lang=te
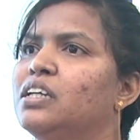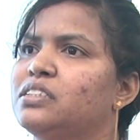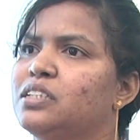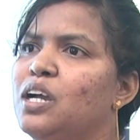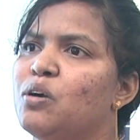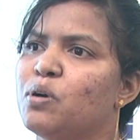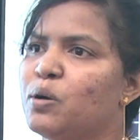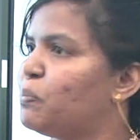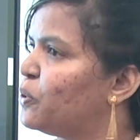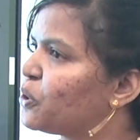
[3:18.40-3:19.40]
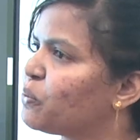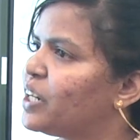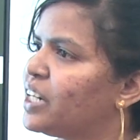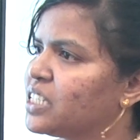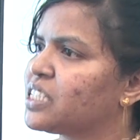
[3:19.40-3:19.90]
ఎస్ పోర్ట్
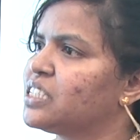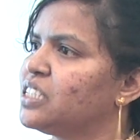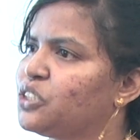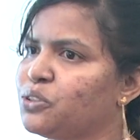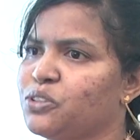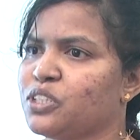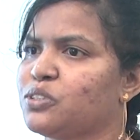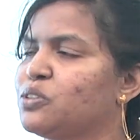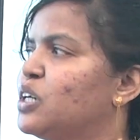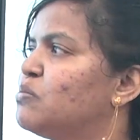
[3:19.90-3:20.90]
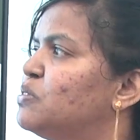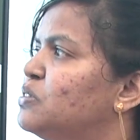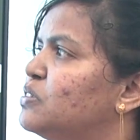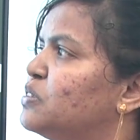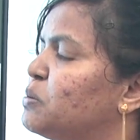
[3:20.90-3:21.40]
వార్నింగ్స్ అయితే ఇష్యూ చేస్తున్నాము
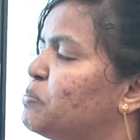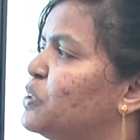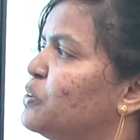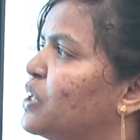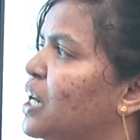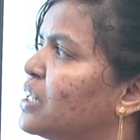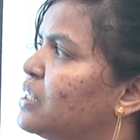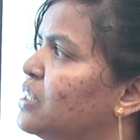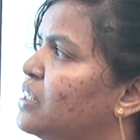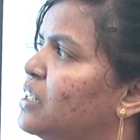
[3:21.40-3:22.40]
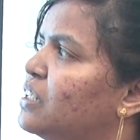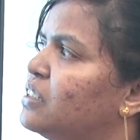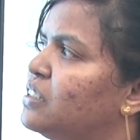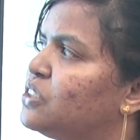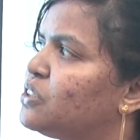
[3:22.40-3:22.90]
ఇప్పుడు కాకినాడ
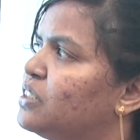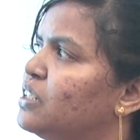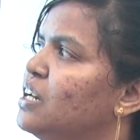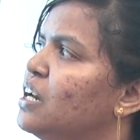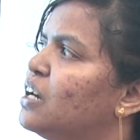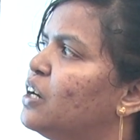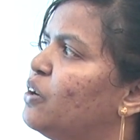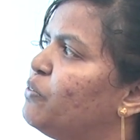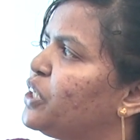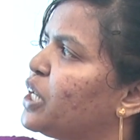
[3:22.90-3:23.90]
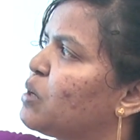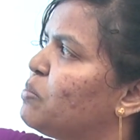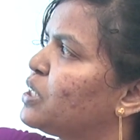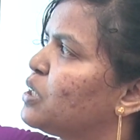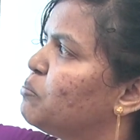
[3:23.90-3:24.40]
నుంచి
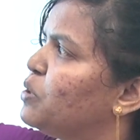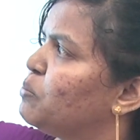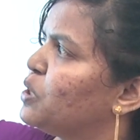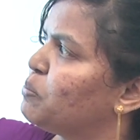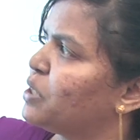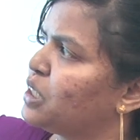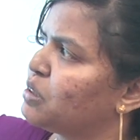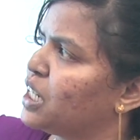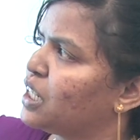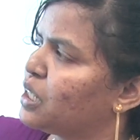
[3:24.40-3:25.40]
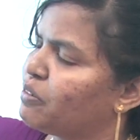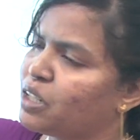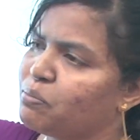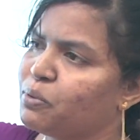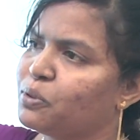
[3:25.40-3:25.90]
విశాఖపట్నం భీమునిపట్నం
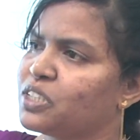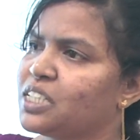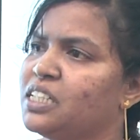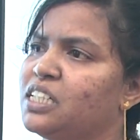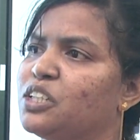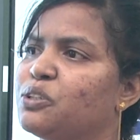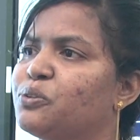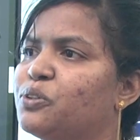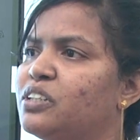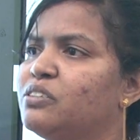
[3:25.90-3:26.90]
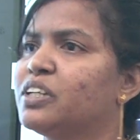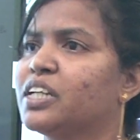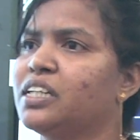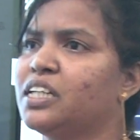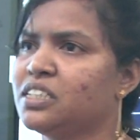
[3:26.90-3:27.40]
గంగవరం పోర్ట్స్ అన్నిటికీ కూడాను
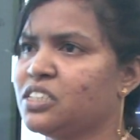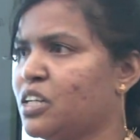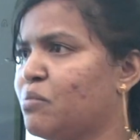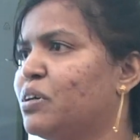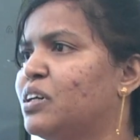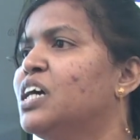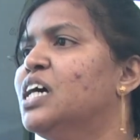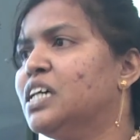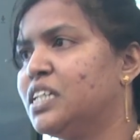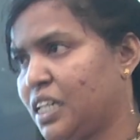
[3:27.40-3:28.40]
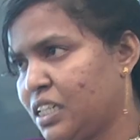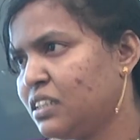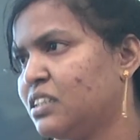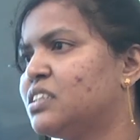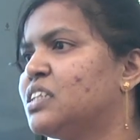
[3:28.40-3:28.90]
గ్రేట్ డేంజర్ నంబర్
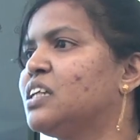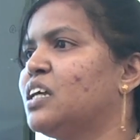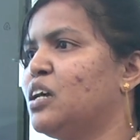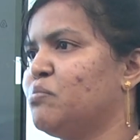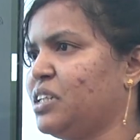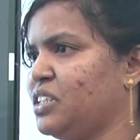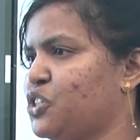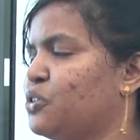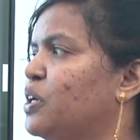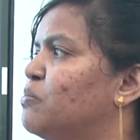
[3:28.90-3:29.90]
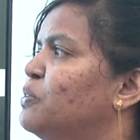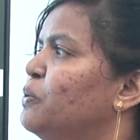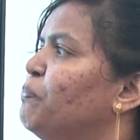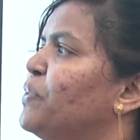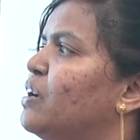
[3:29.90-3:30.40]
టెన్ సిగ్నల్ నంబర్ ఇచ్చిన్నాము
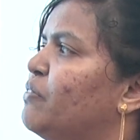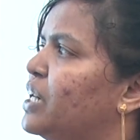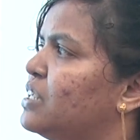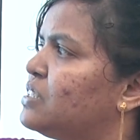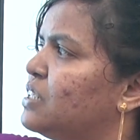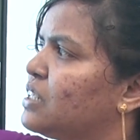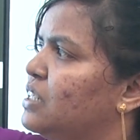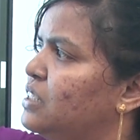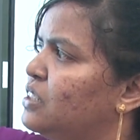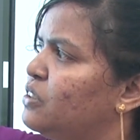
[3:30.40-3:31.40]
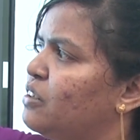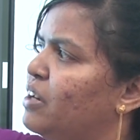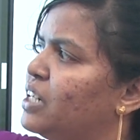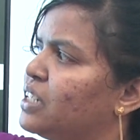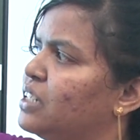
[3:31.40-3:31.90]
వెరస్ కిందనున్న
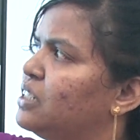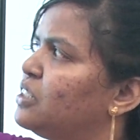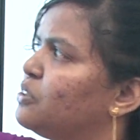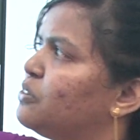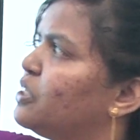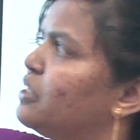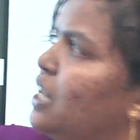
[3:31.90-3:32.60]
వాటికి అన్నిటికీ కూడాను